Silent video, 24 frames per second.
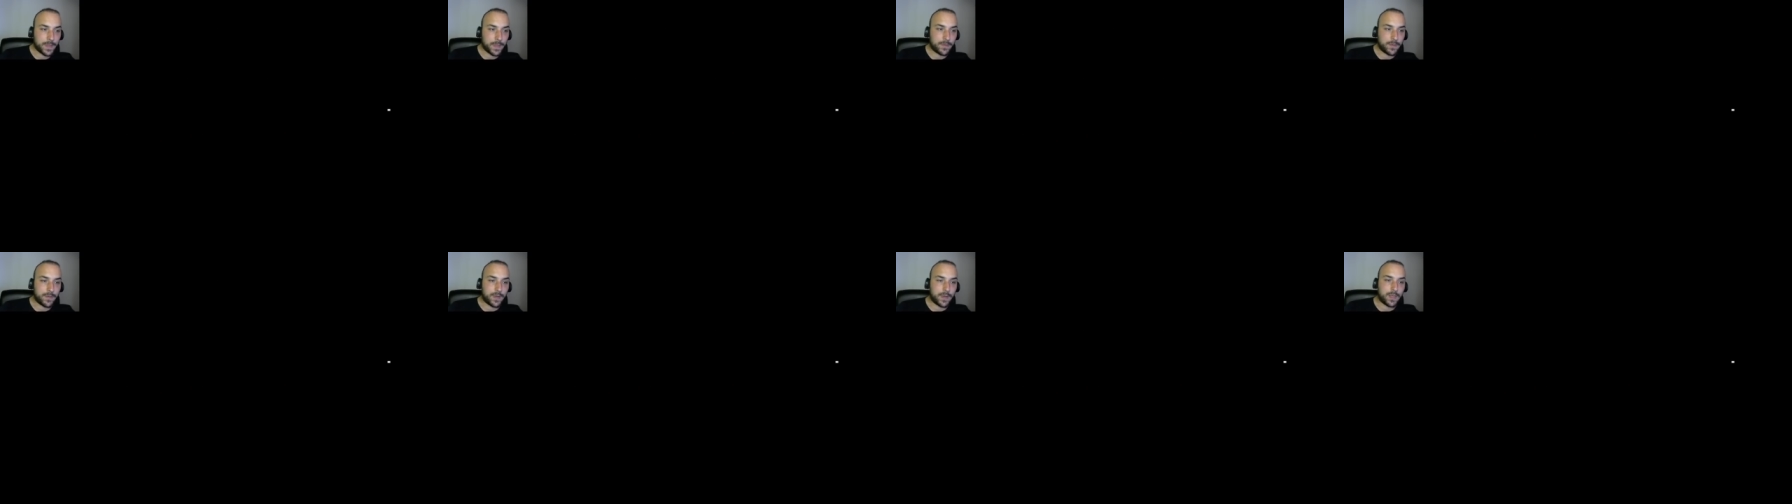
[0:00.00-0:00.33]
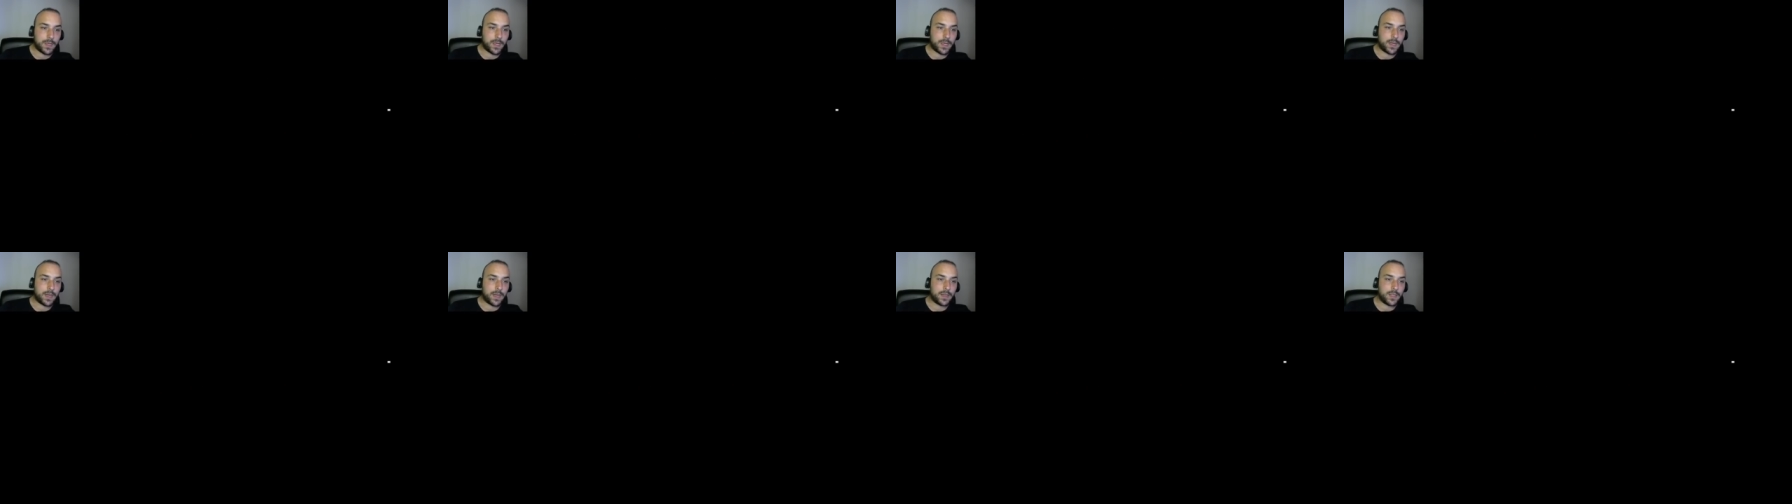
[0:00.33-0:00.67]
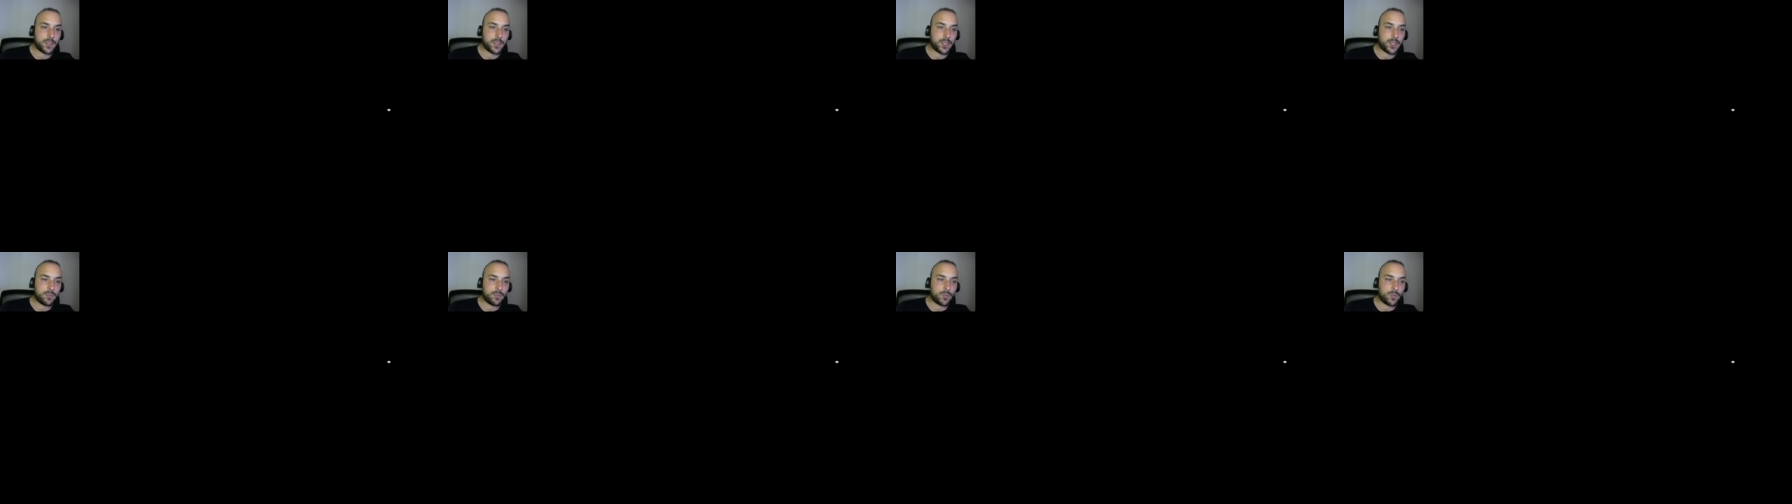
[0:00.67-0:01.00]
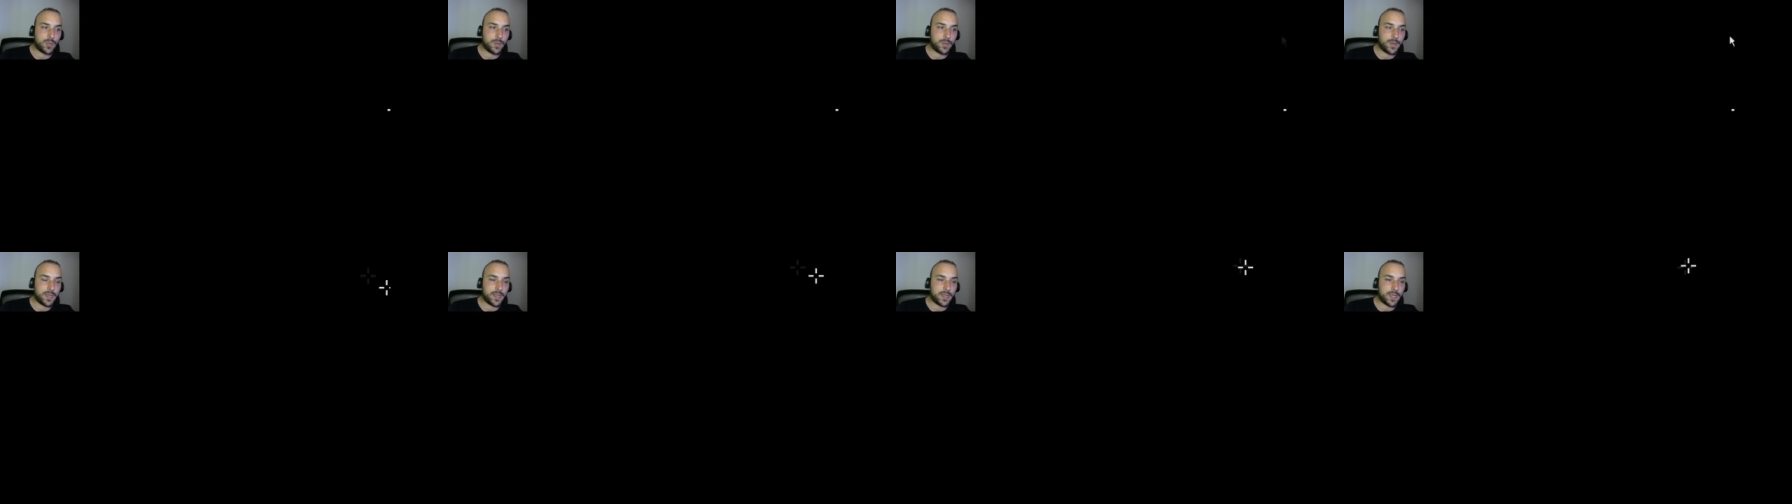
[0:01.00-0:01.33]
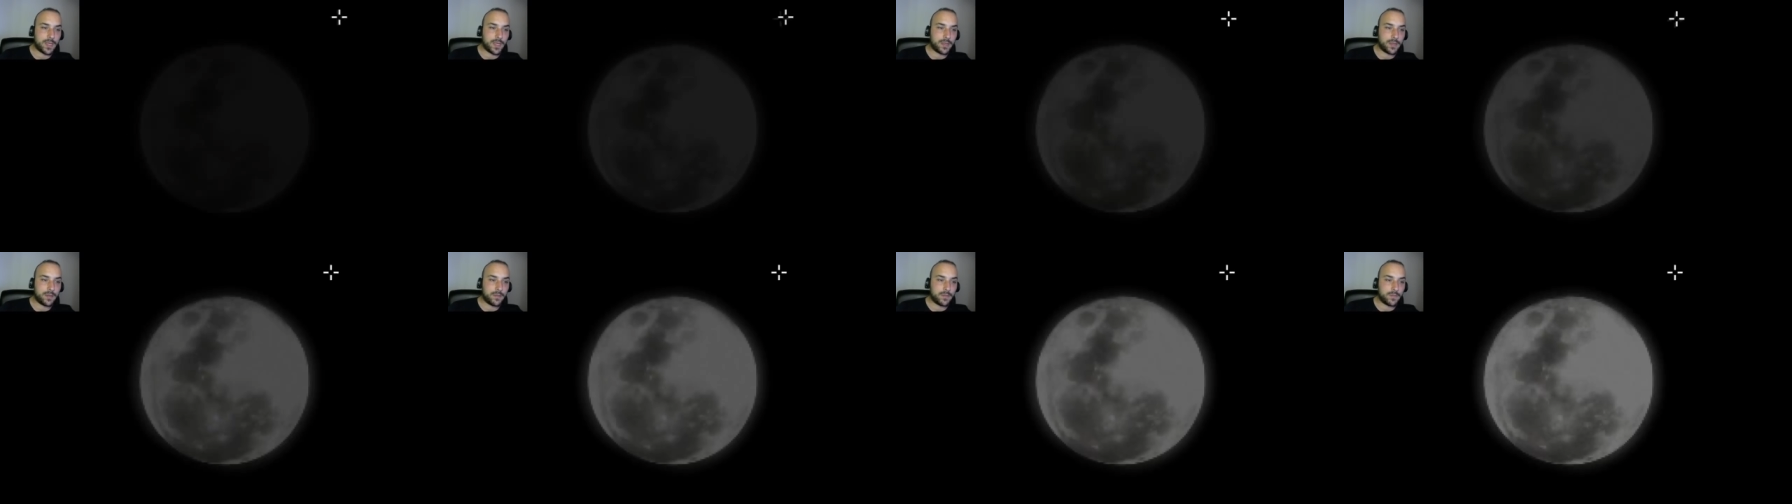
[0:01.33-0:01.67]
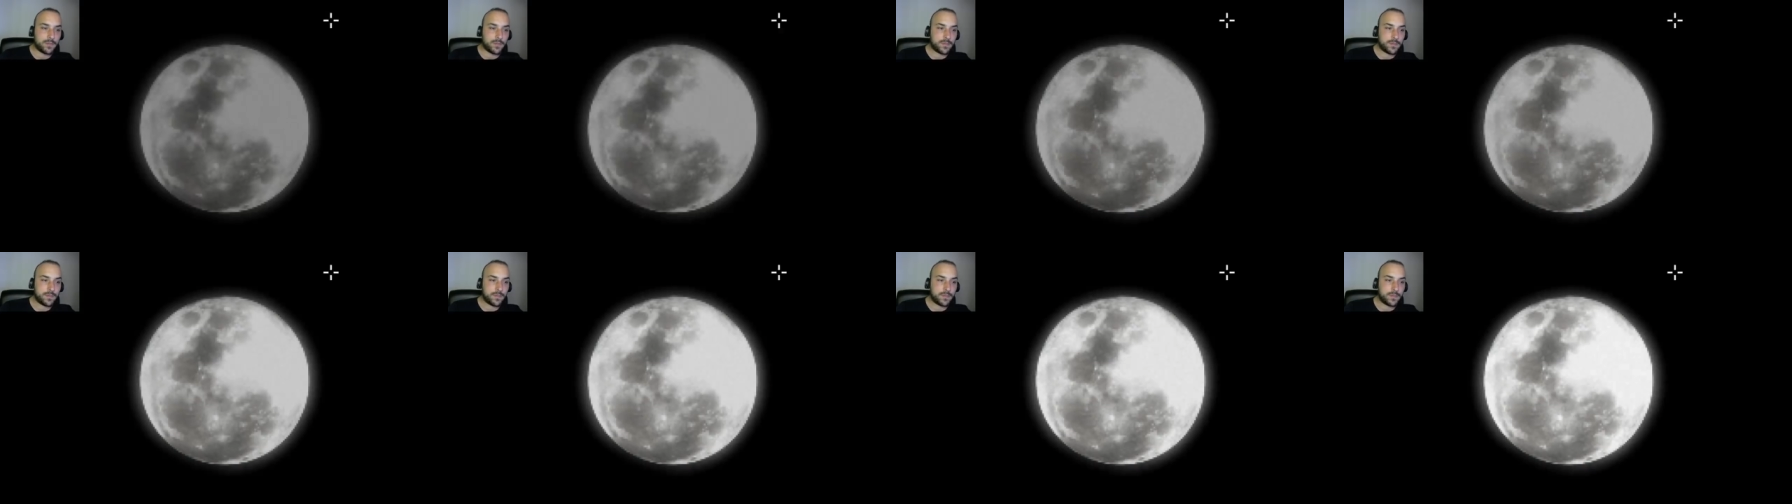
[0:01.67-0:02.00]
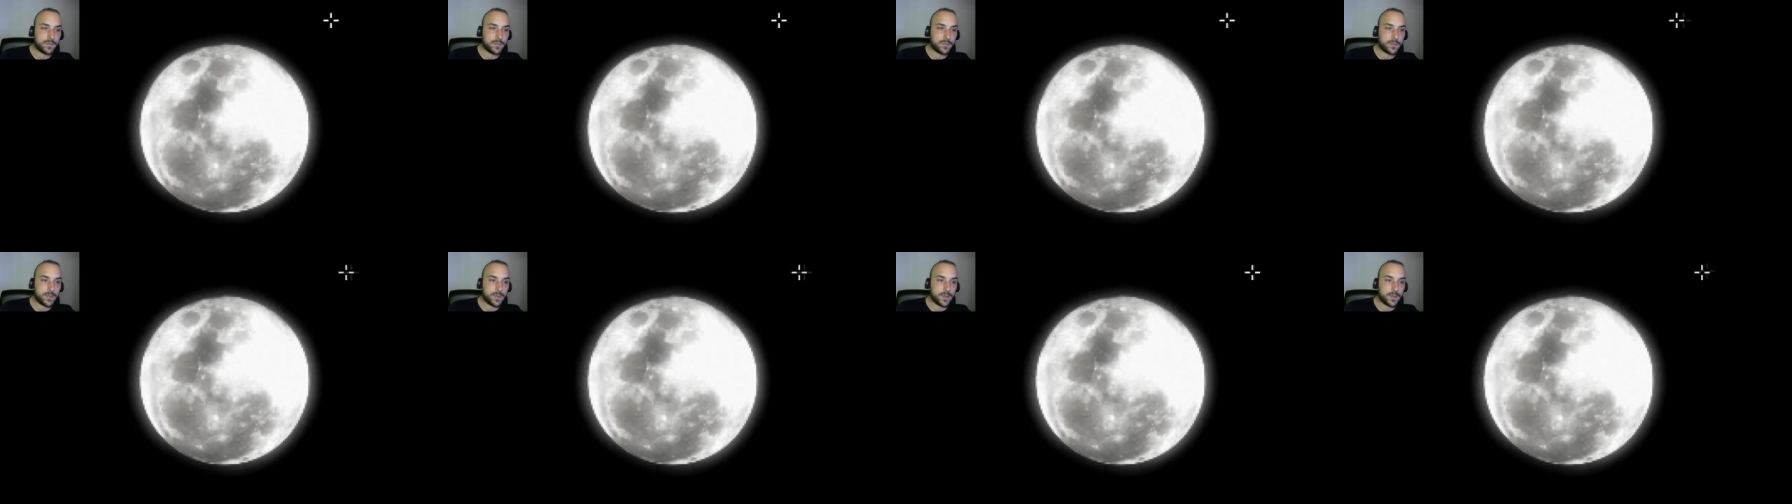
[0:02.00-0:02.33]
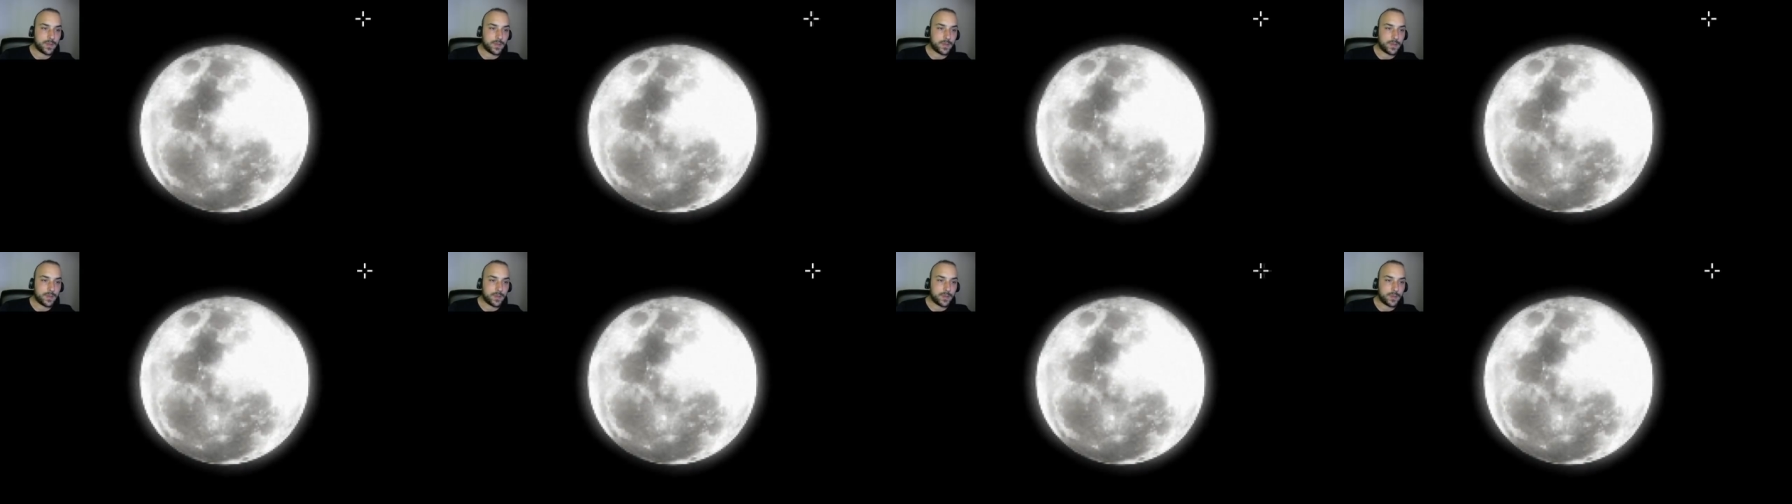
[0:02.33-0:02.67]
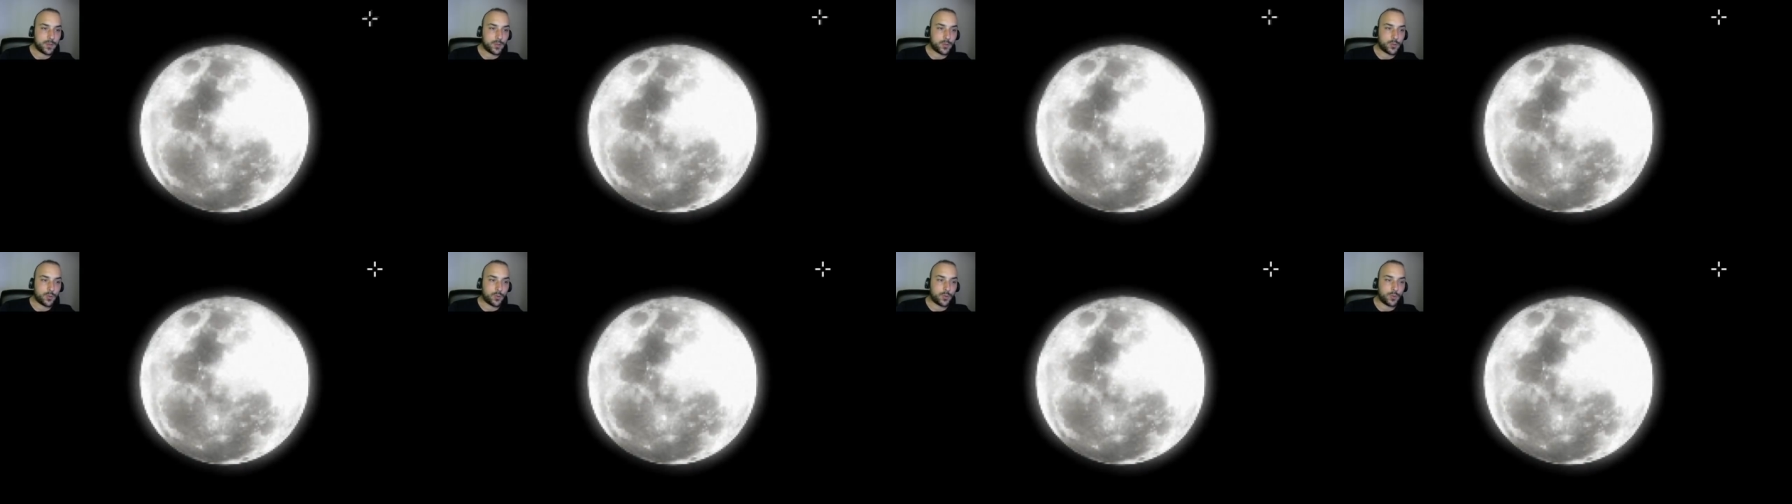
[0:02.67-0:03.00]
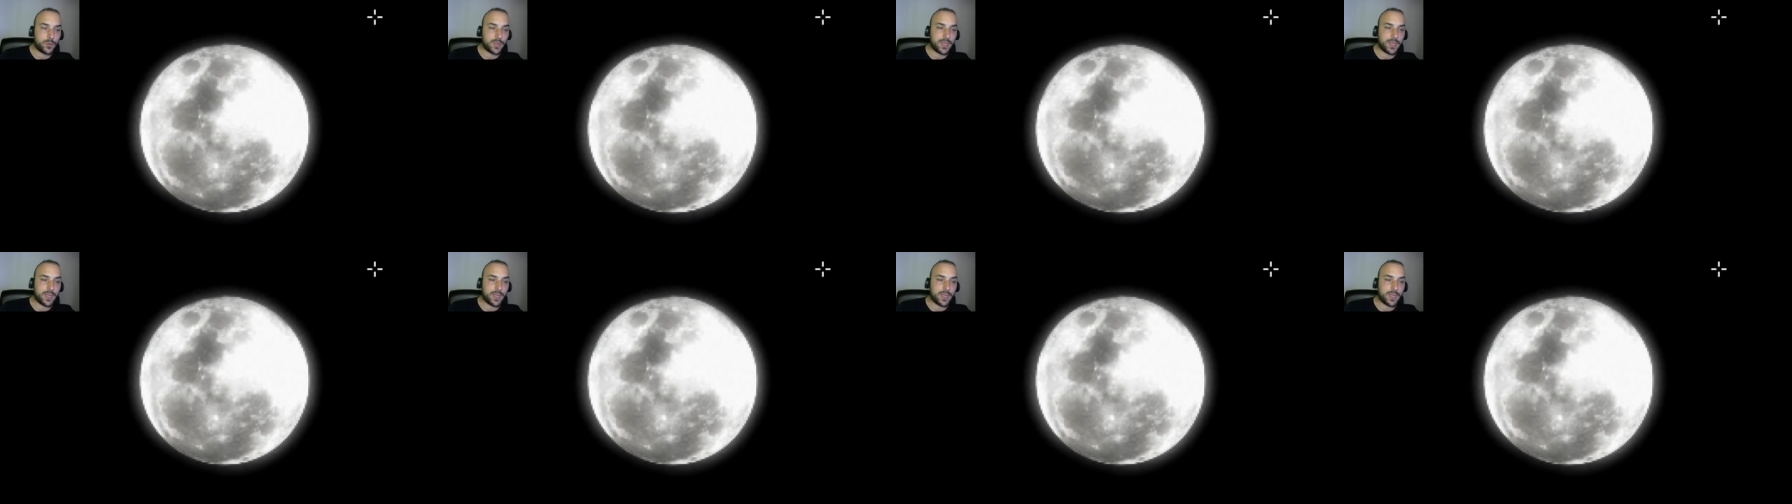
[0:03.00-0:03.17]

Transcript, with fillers: Allah kardeşlerim bu da benden son